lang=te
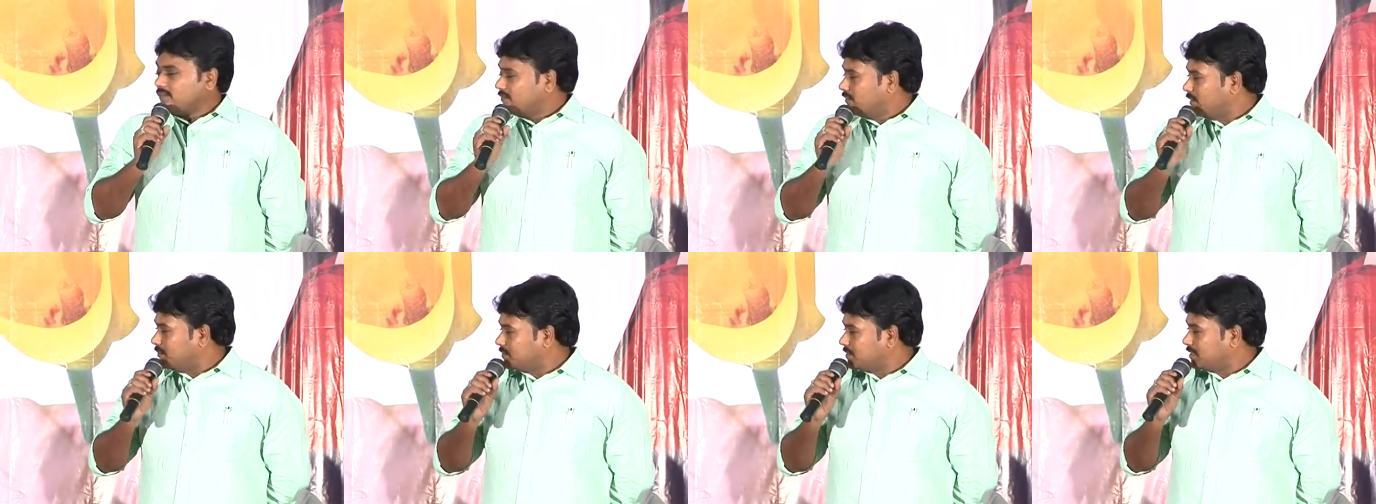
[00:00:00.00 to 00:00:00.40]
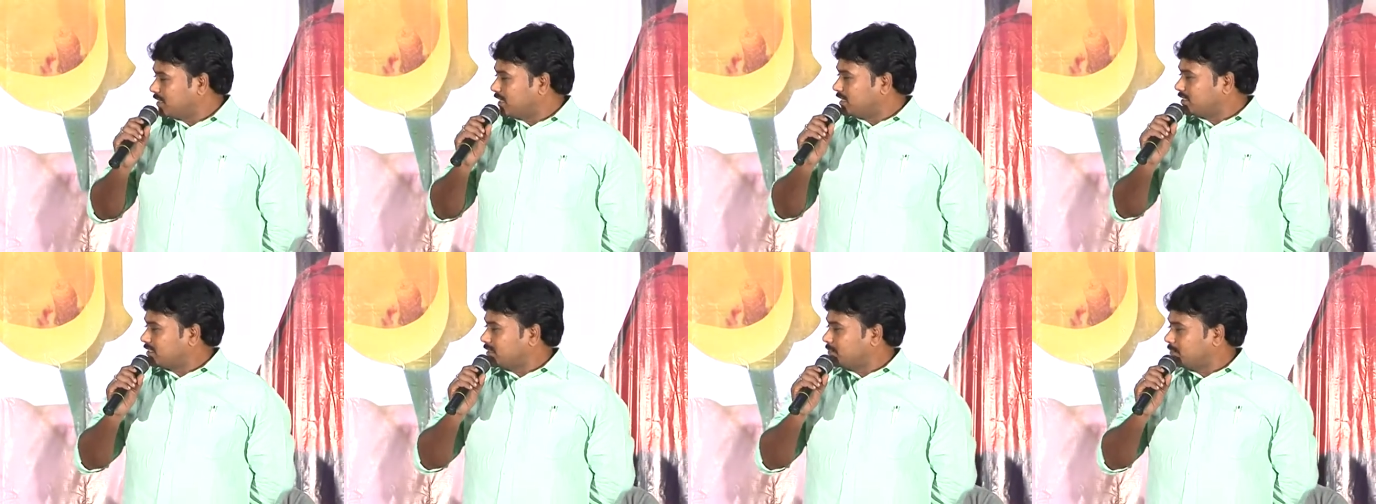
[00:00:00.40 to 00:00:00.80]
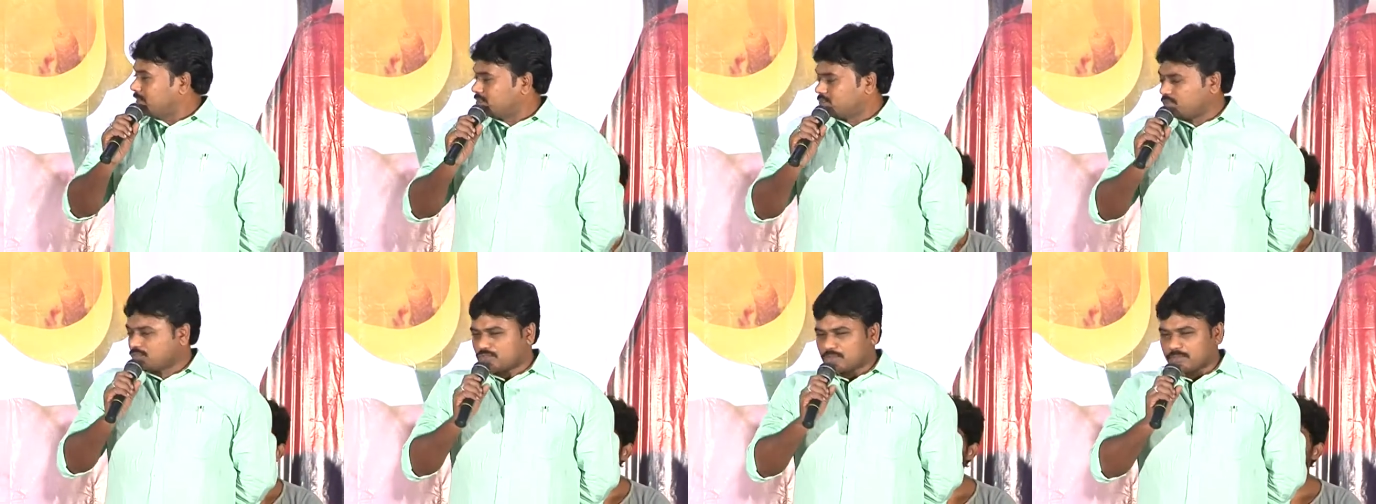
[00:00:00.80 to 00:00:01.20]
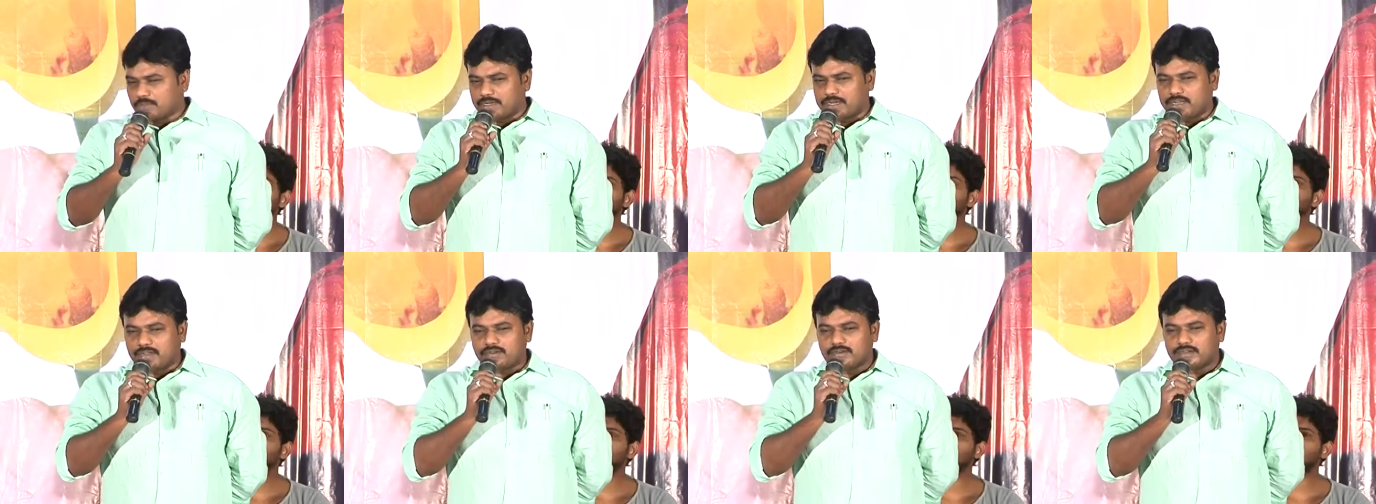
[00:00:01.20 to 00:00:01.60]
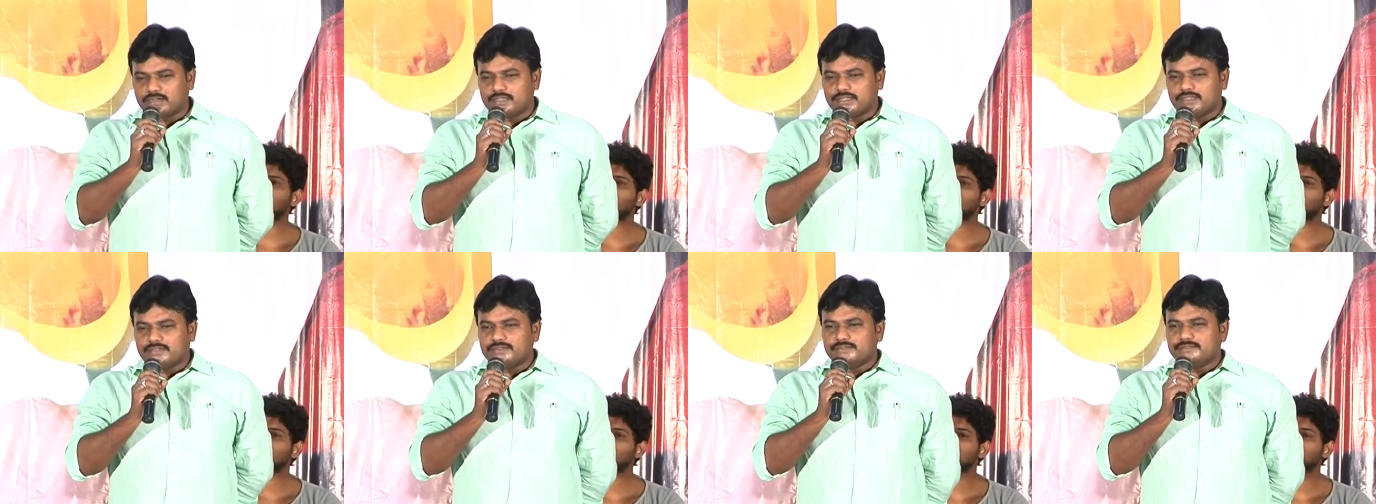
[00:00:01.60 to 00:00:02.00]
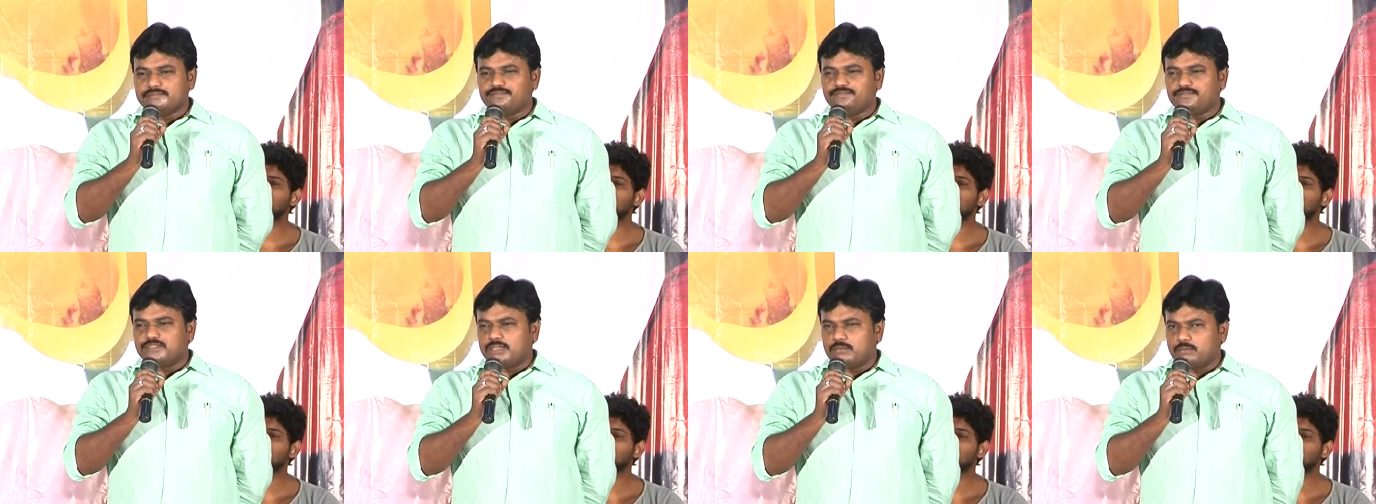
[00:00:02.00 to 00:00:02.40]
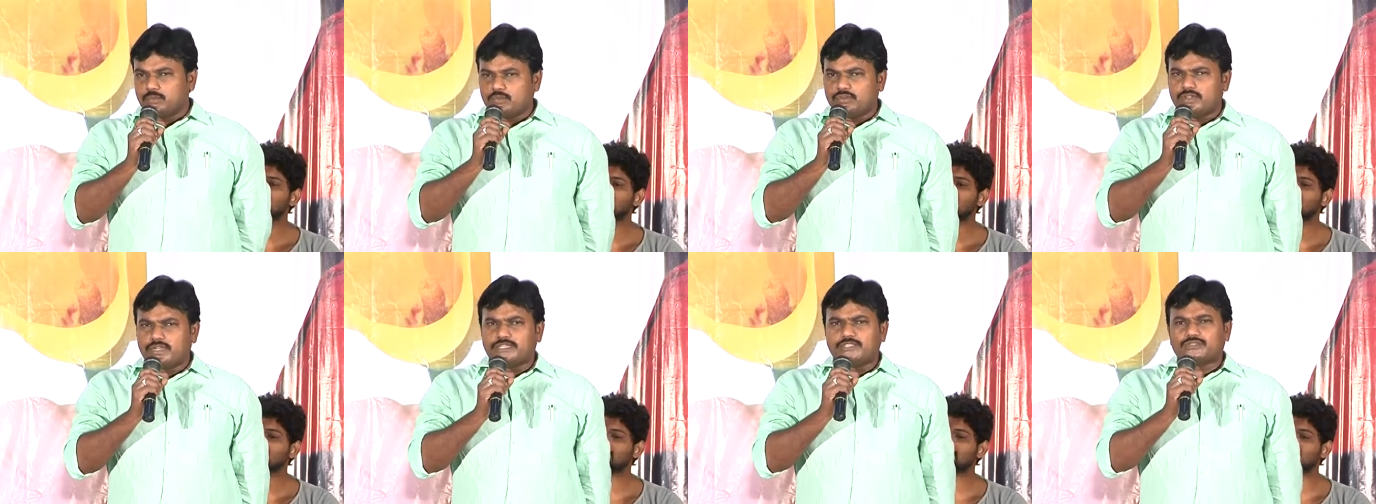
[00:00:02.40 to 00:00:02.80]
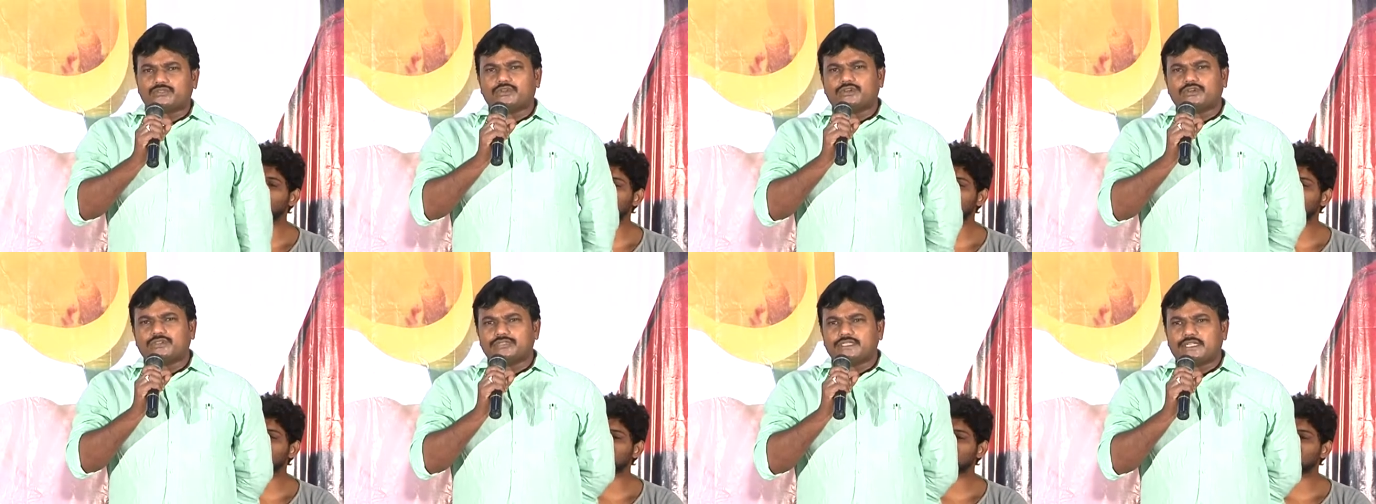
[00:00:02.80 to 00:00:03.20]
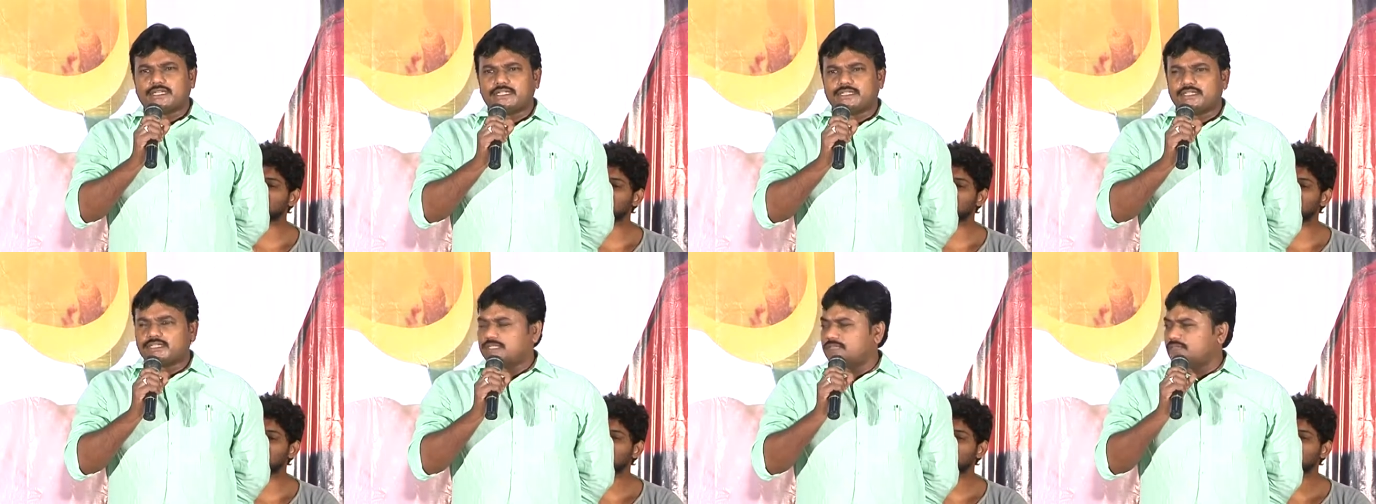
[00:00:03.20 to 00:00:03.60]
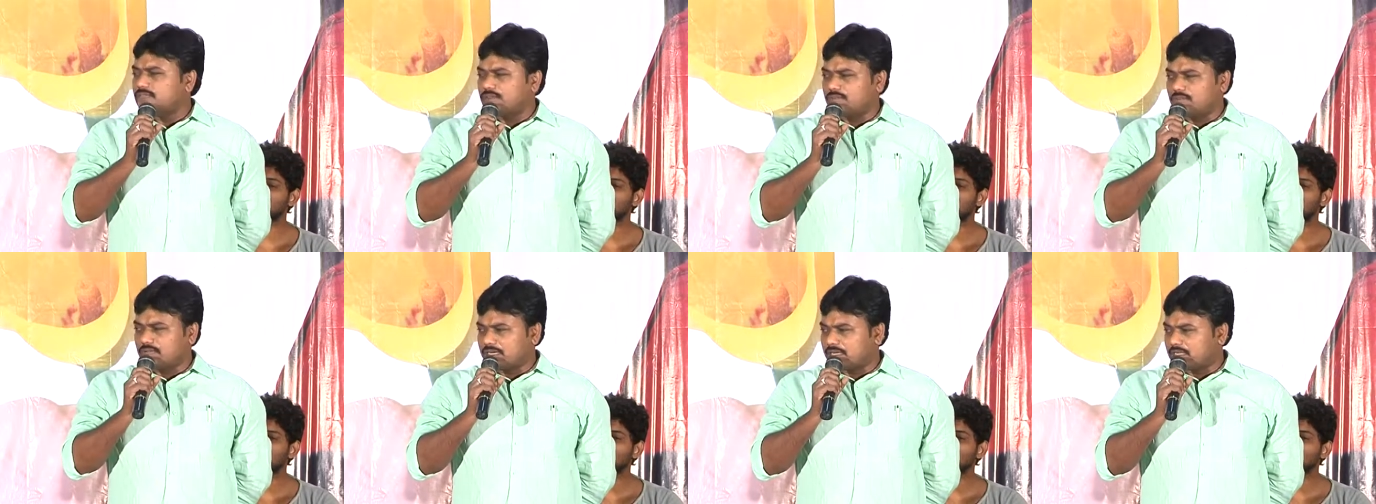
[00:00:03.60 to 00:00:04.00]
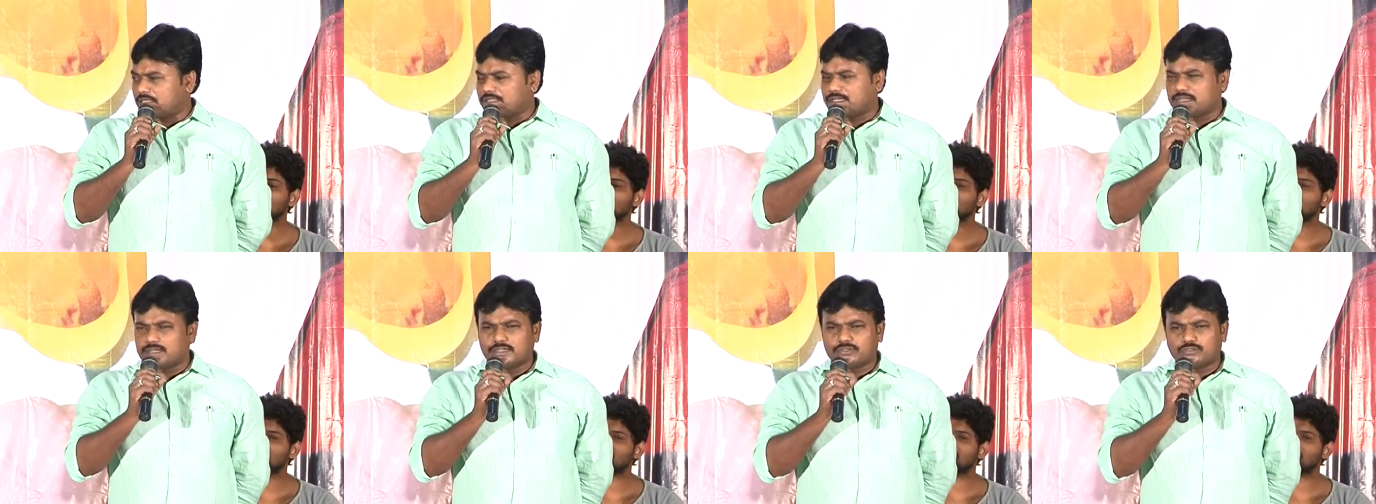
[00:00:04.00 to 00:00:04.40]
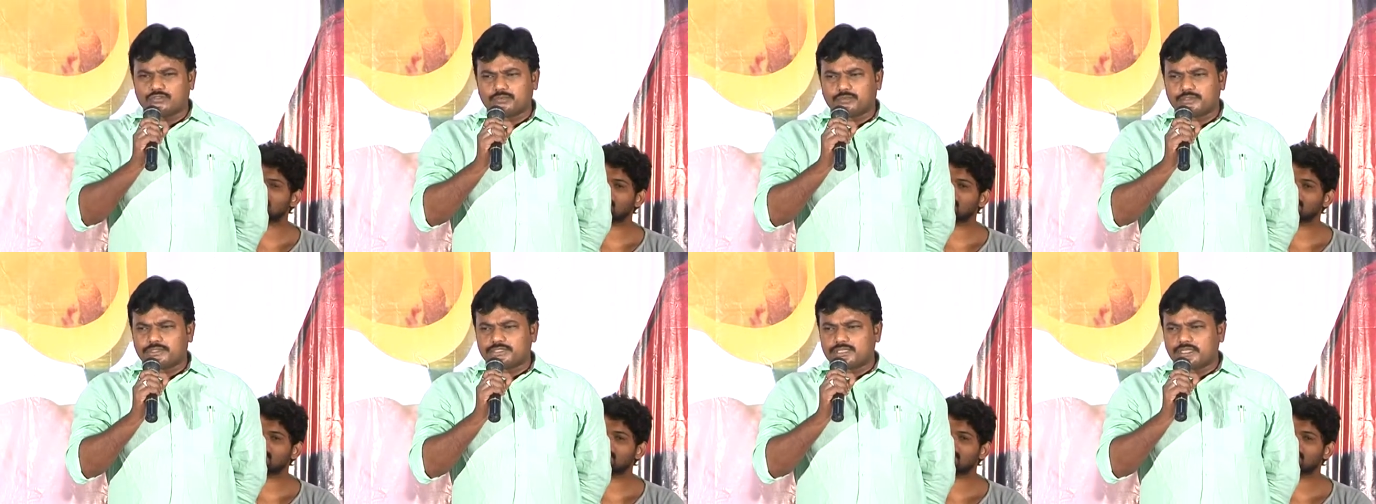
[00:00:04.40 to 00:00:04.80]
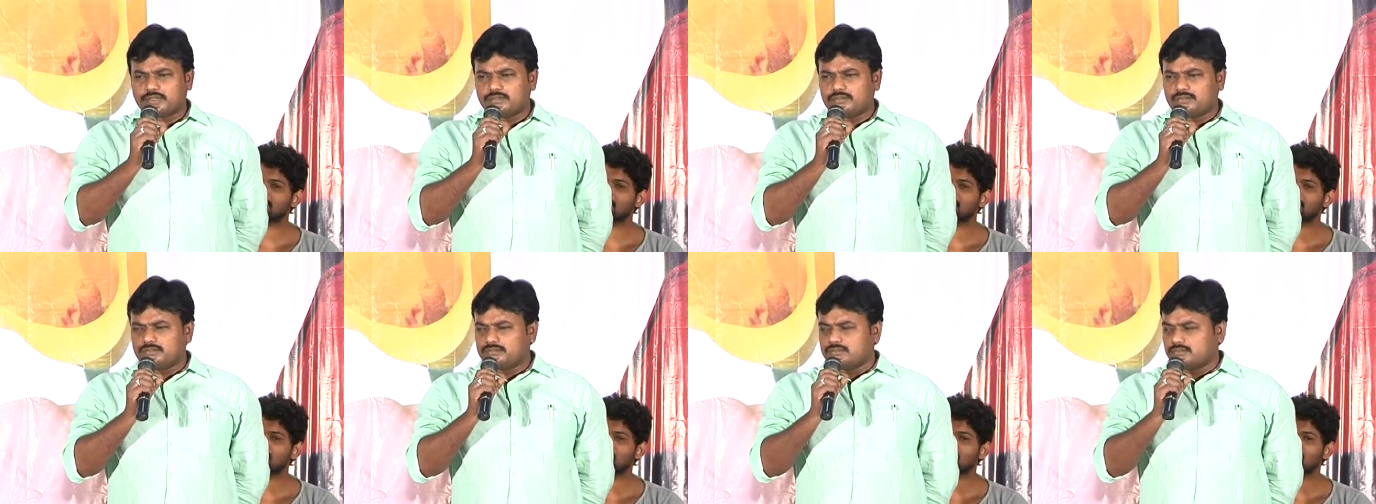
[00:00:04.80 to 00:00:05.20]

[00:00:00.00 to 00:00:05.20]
వంశీ గారు సినిమాలు చూస్తూ పెరిగామండి ఈ మూవీ నేను చూడడం జరిగింది వెంకటేష్ గారు నాకు చూపించారు